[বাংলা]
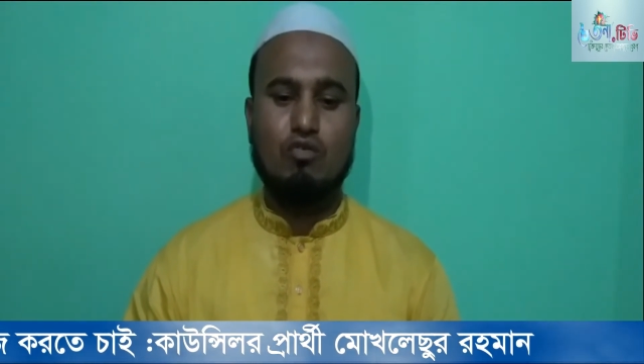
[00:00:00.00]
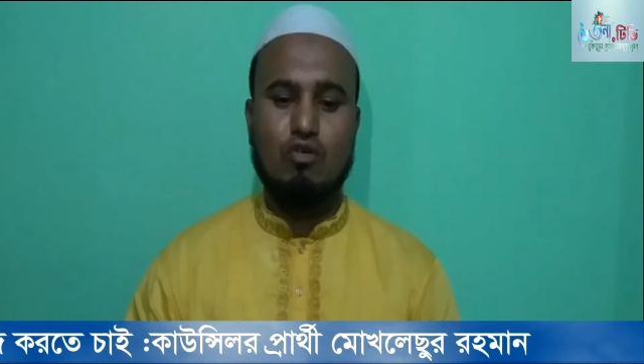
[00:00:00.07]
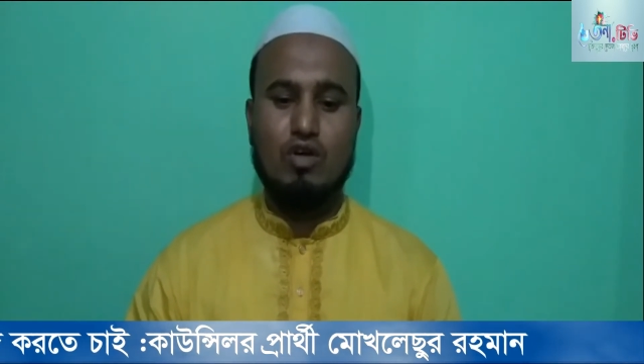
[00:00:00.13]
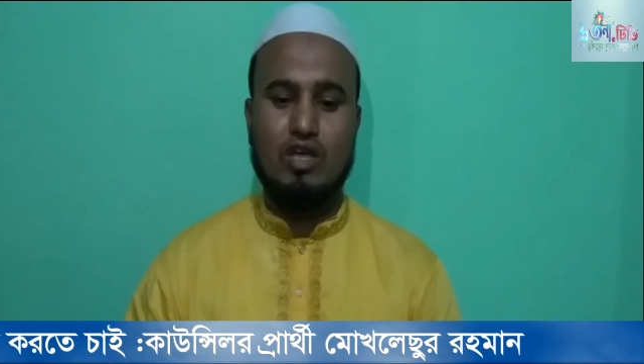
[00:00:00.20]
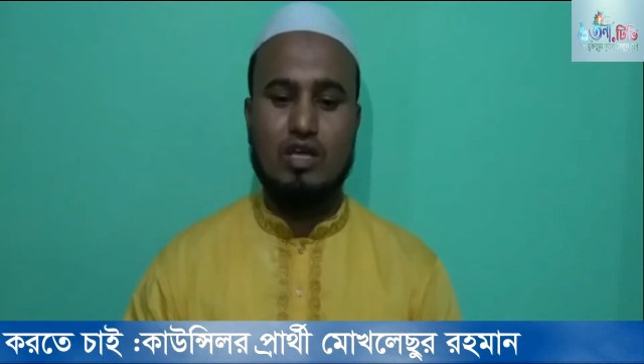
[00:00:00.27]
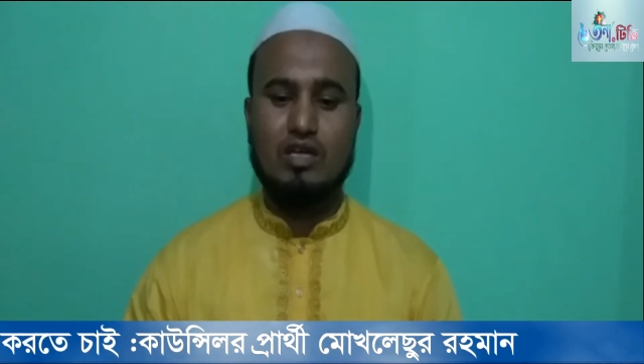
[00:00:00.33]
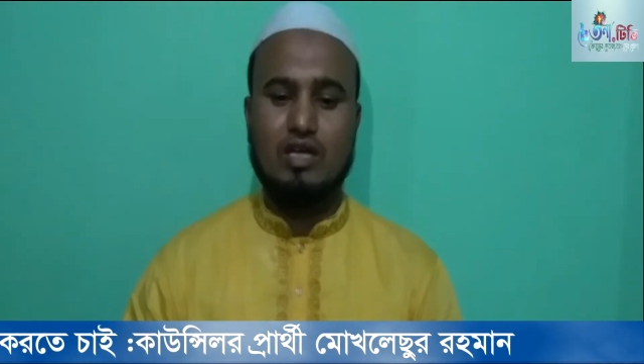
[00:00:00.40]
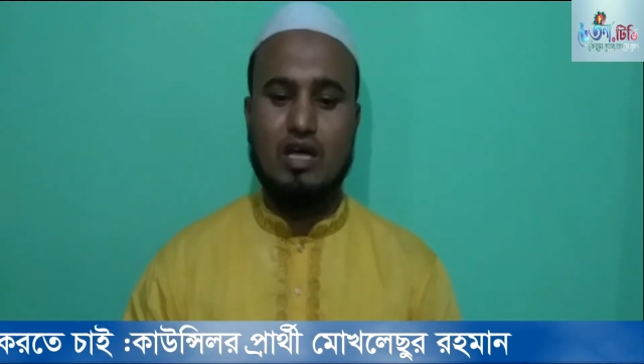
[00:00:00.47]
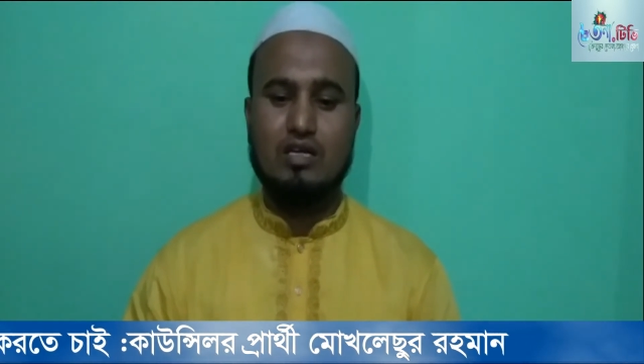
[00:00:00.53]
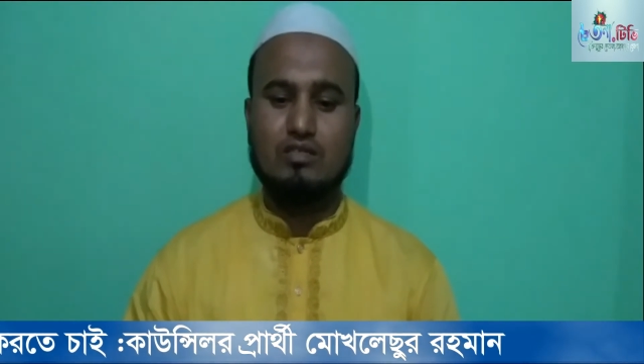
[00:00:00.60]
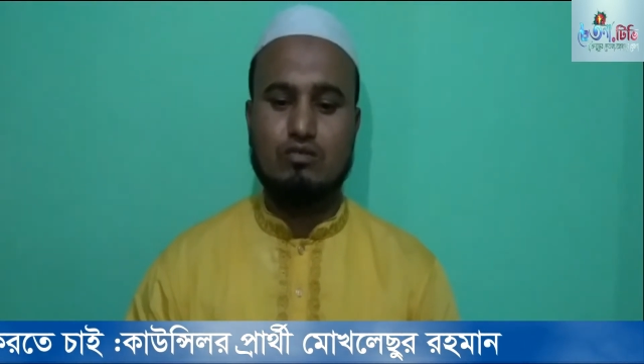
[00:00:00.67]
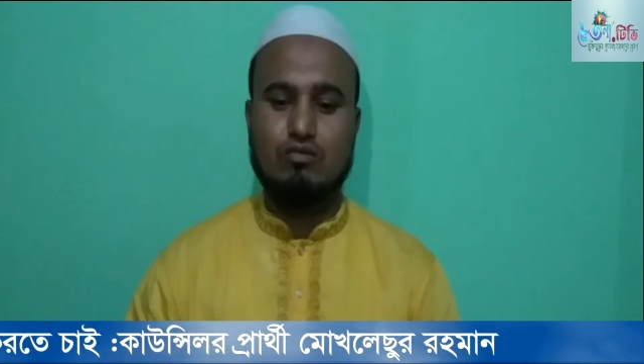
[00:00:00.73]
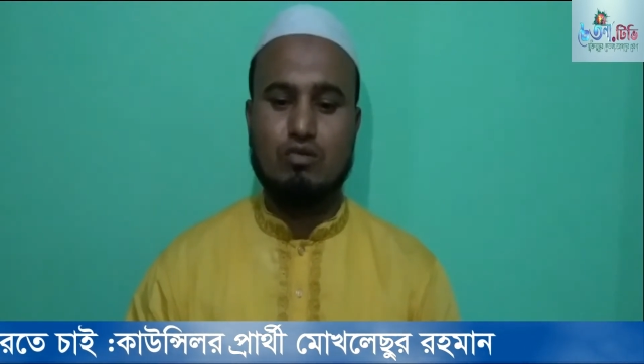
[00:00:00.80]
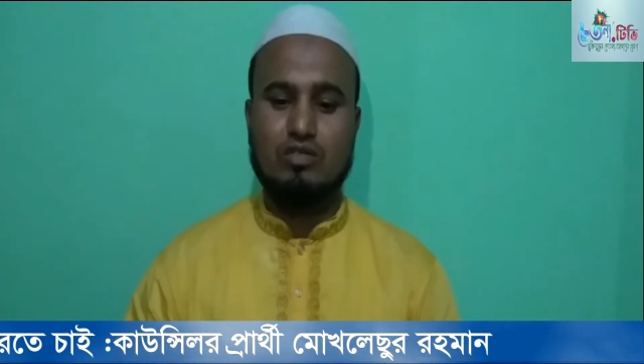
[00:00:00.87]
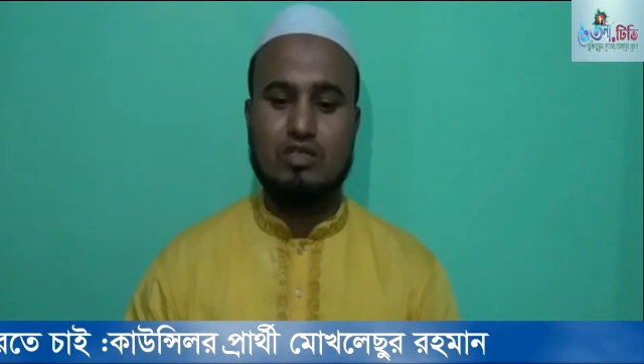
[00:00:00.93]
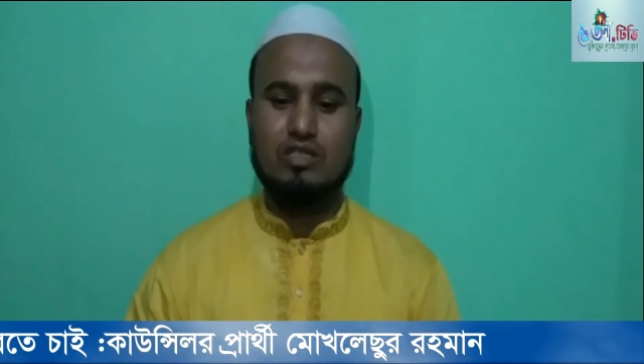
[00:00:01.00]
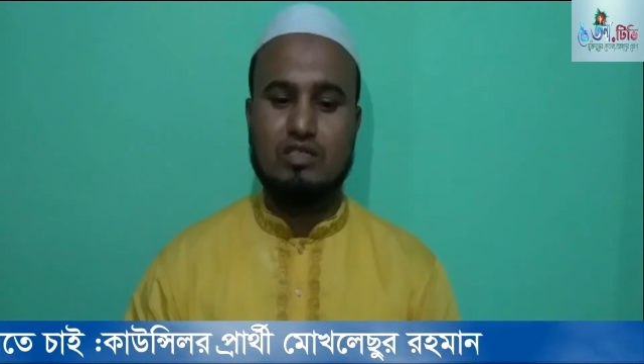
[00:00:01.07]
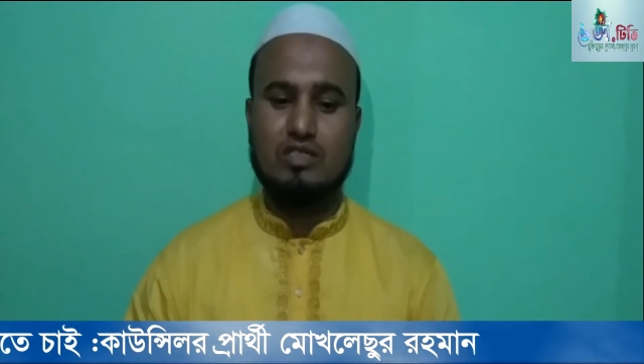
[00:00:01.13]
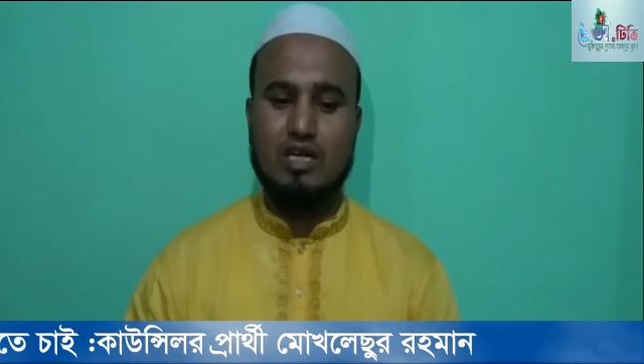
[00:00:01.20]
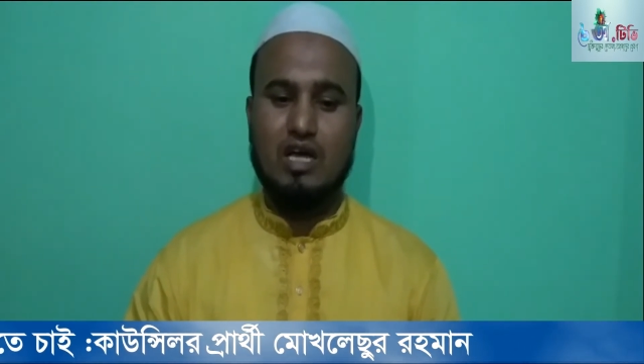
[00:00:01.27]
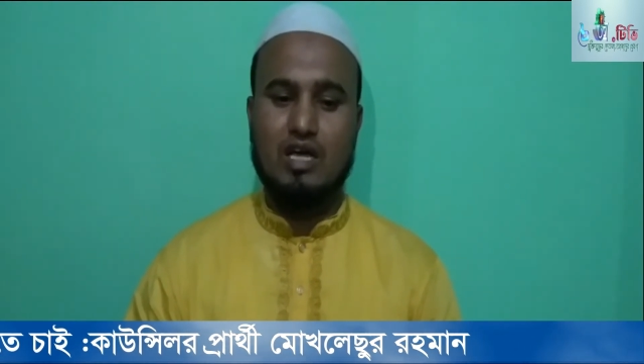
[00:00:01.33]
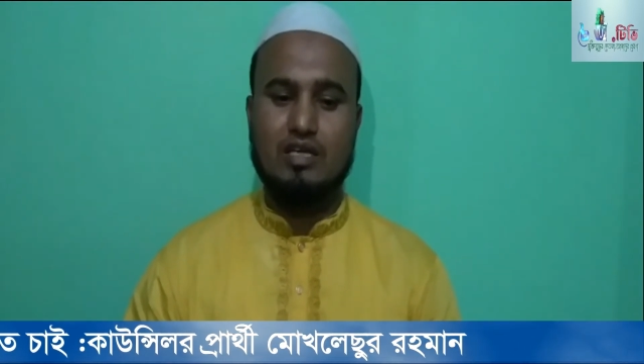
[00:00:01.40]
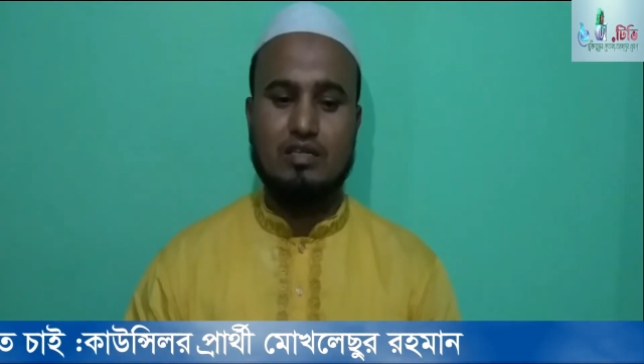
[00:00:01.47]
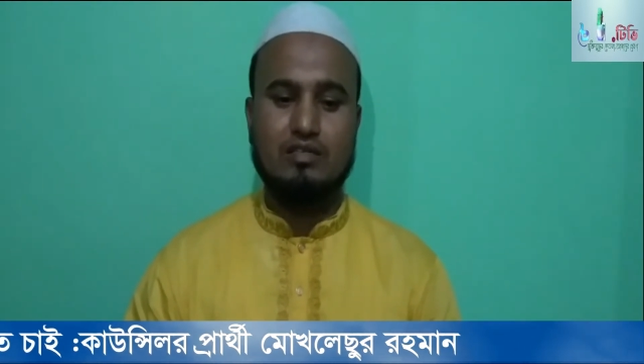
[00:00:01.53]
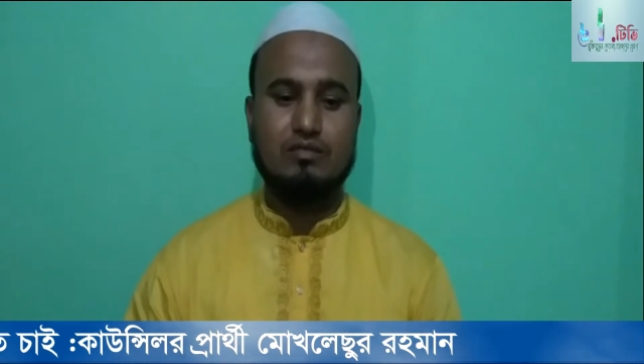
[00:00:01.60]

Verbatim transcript: হয়ে কাজ করতে চাই